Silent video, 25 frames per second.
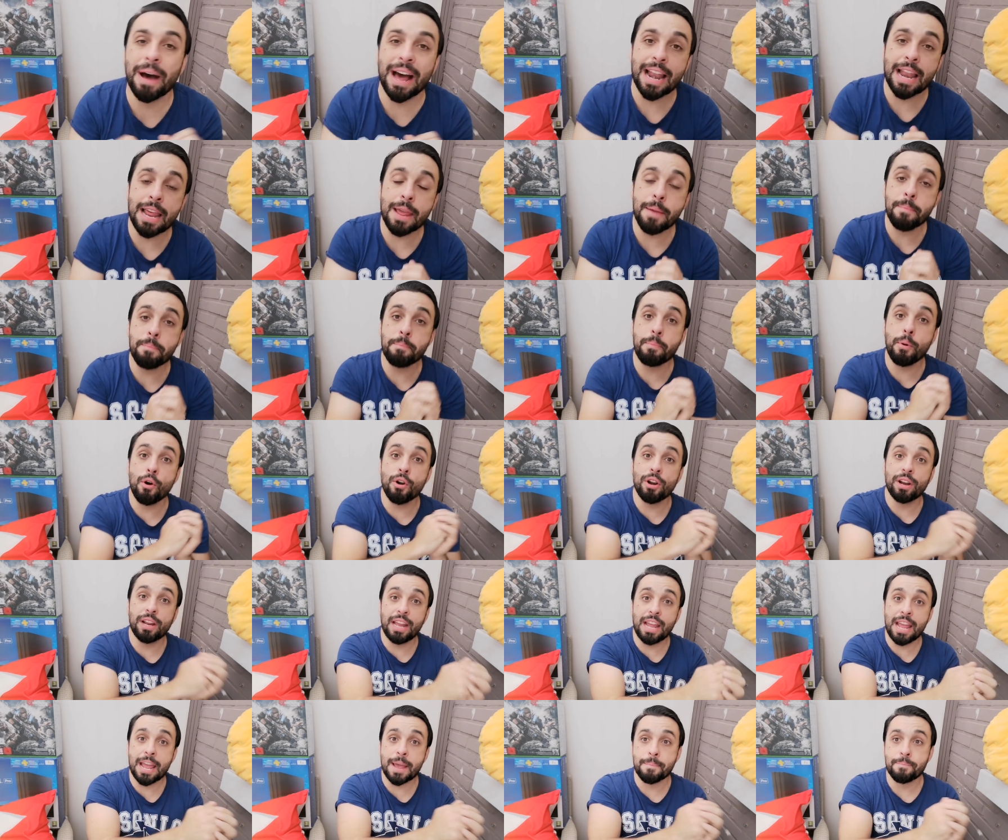¿Vale?
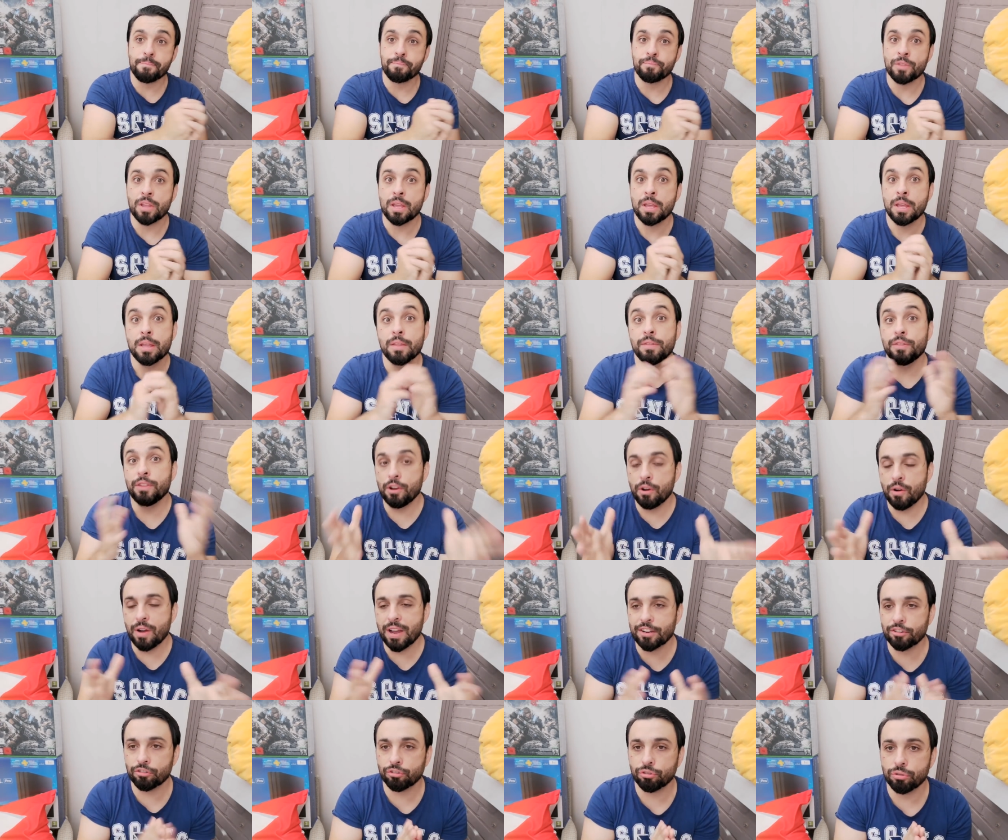¿Por qué?
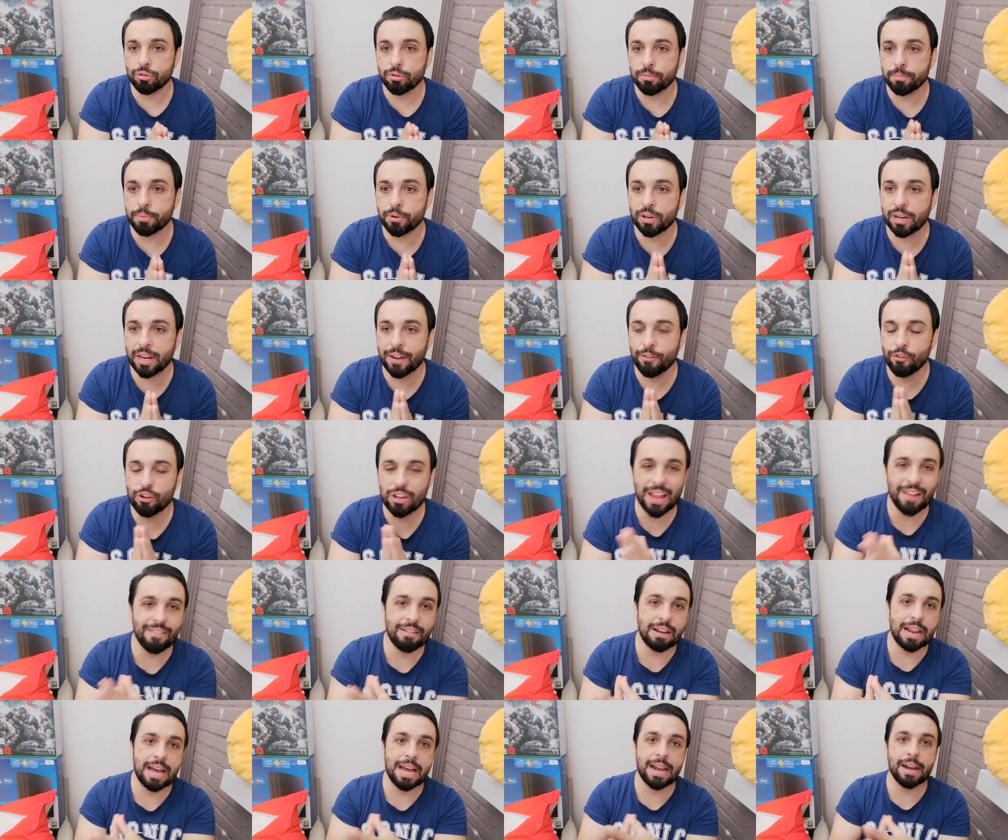Digo esto porque
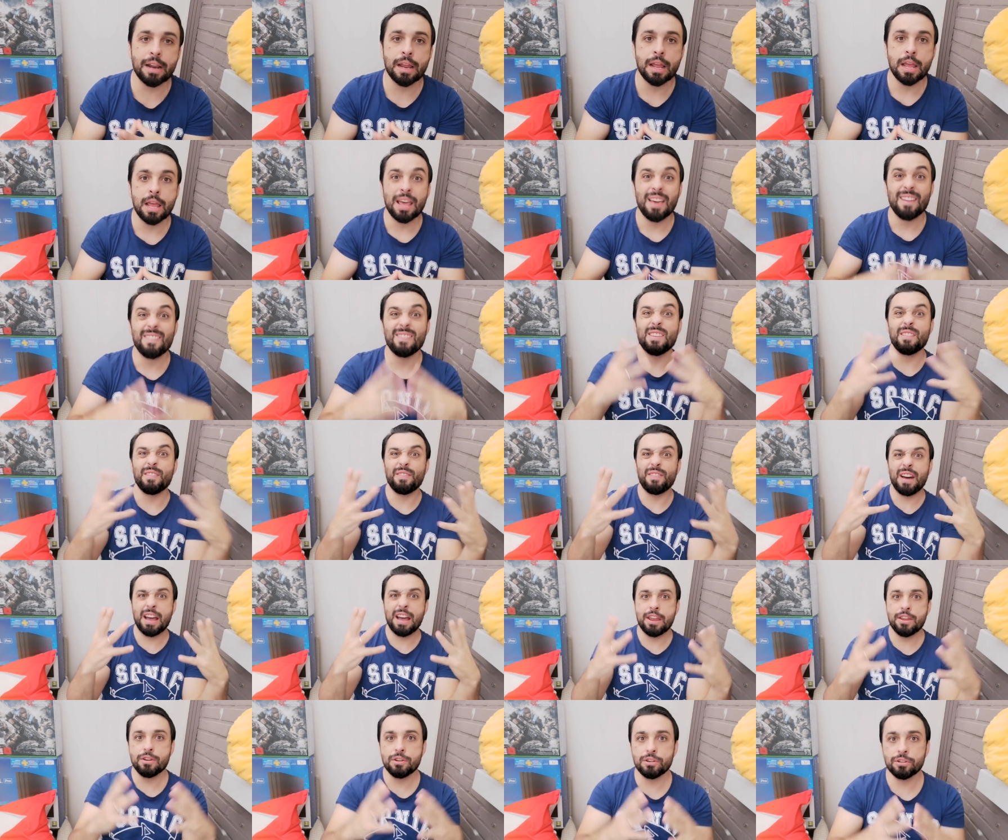voy a hablar de
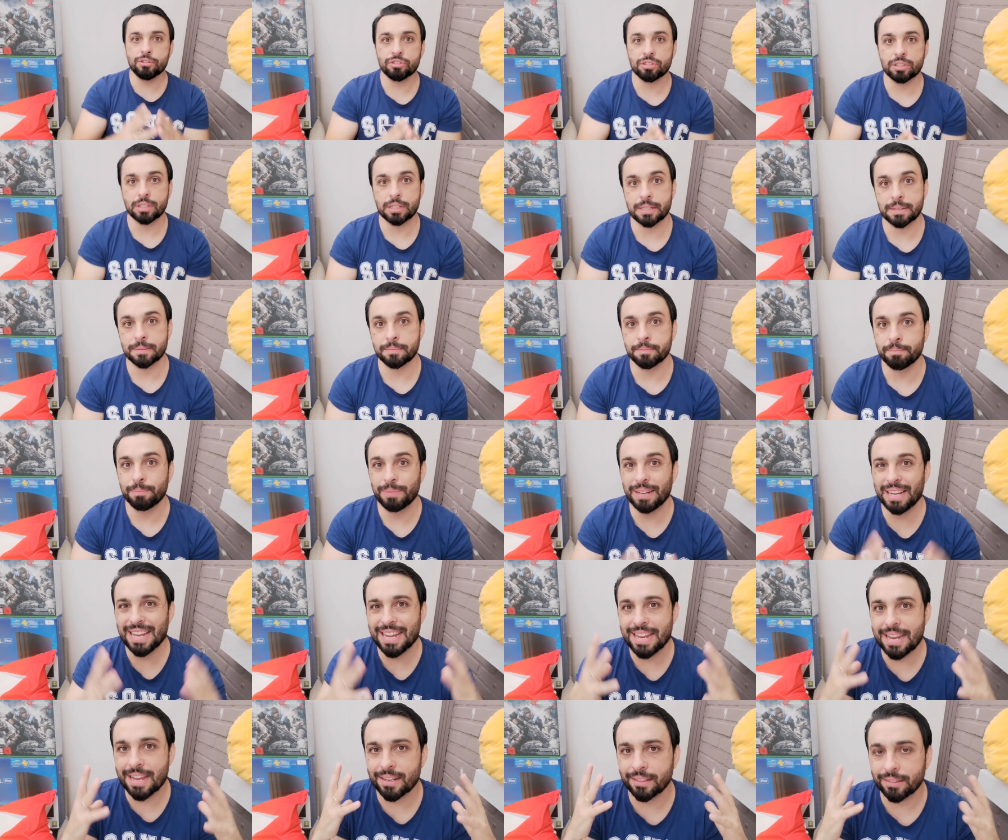fallos en
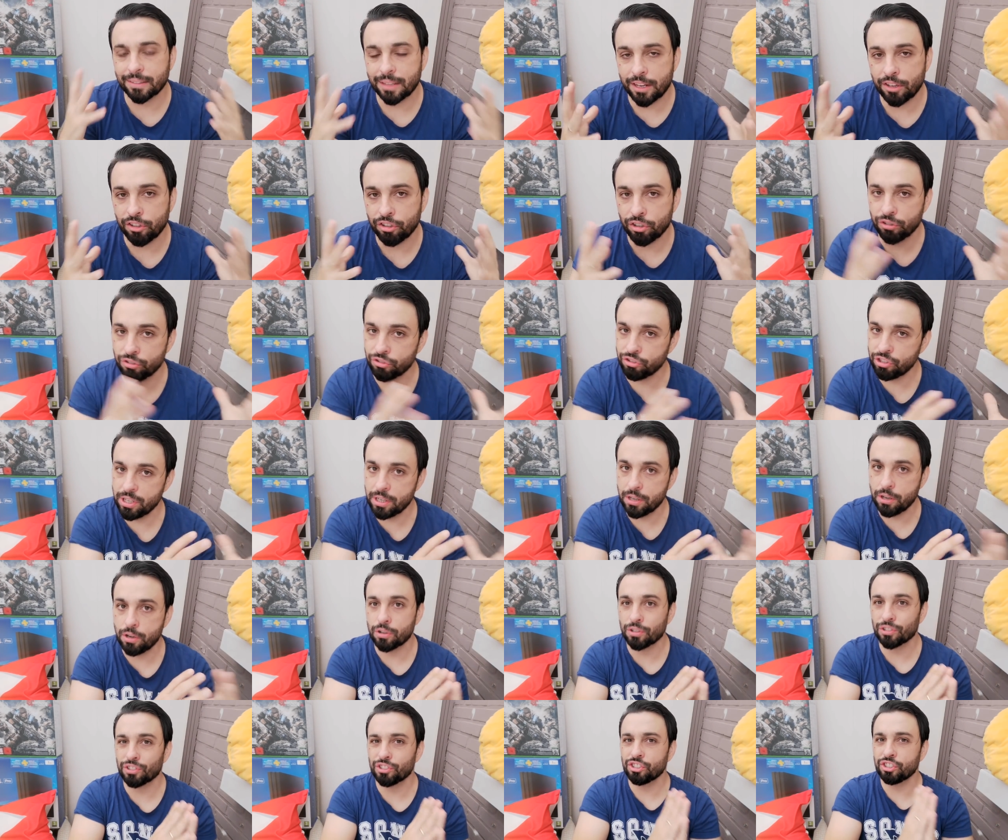PlayStation
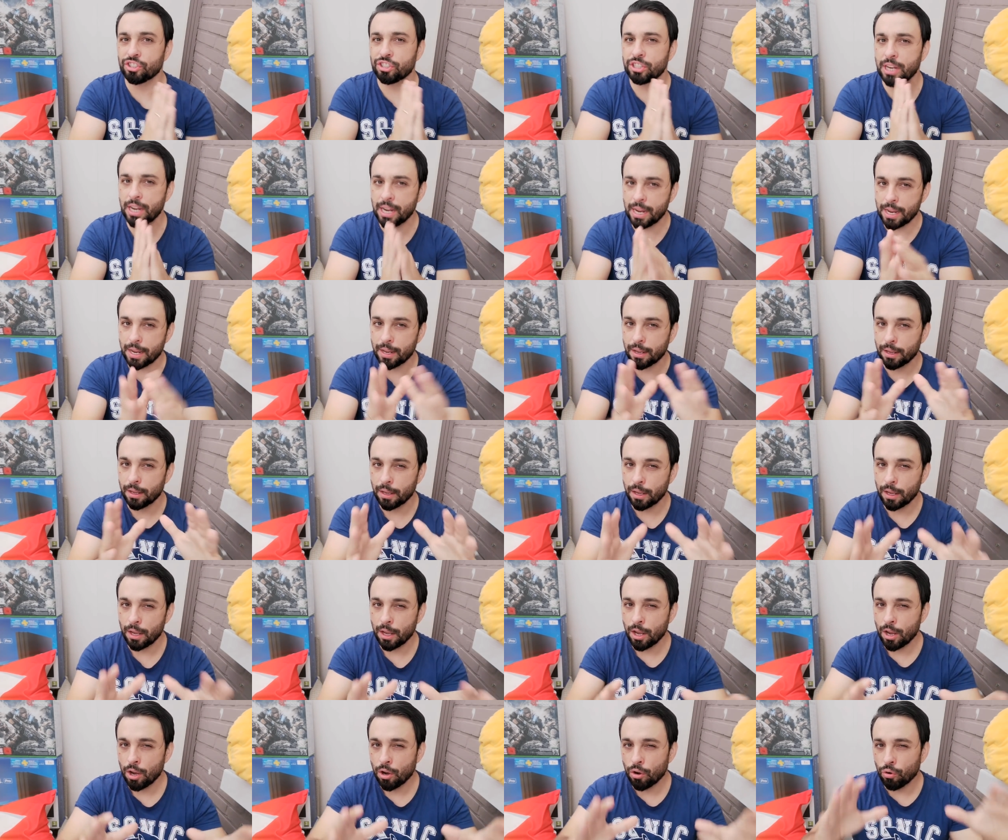5. Sí,
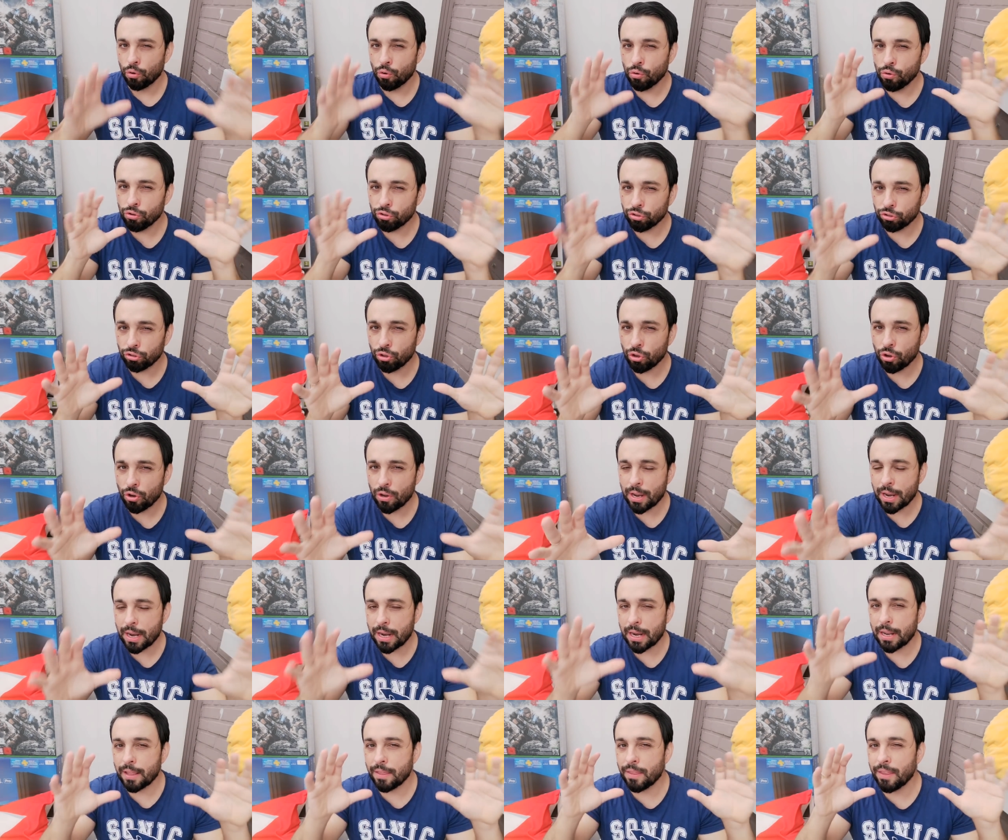justo
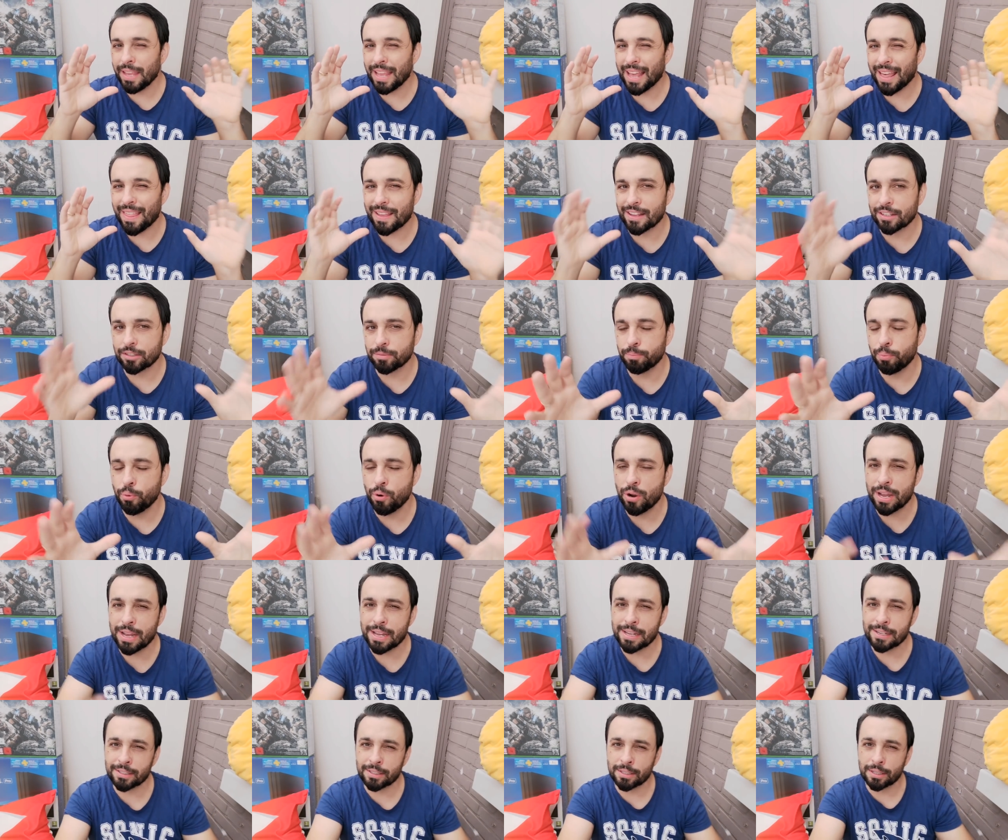el día
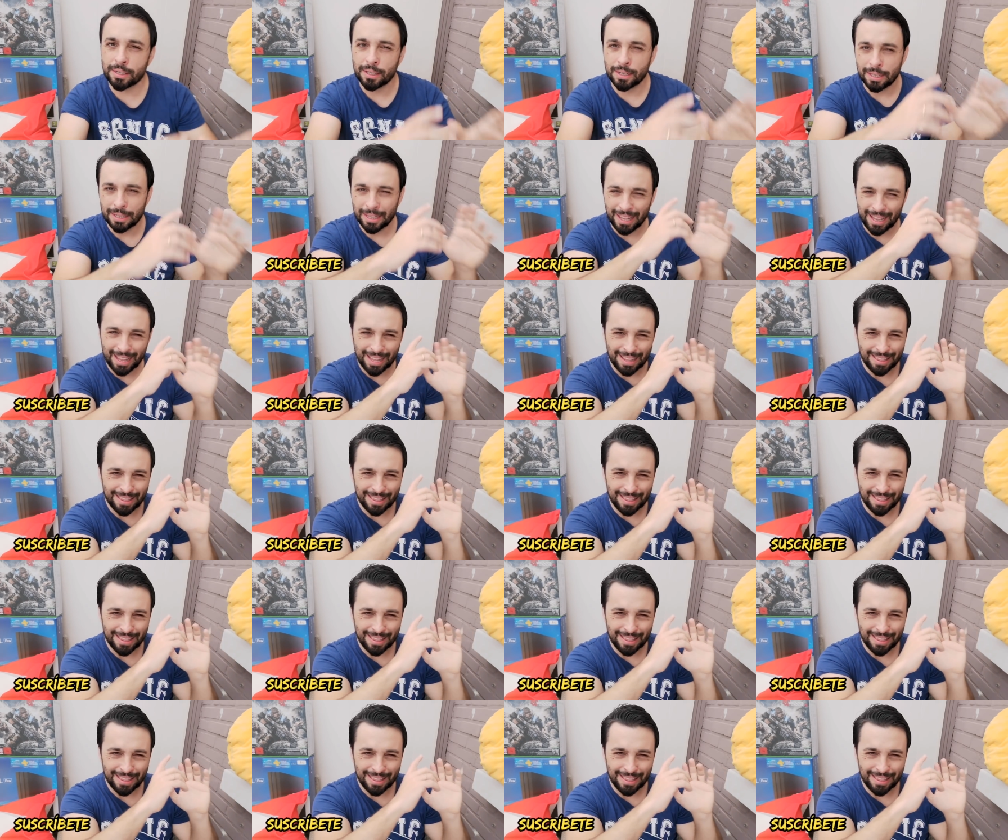después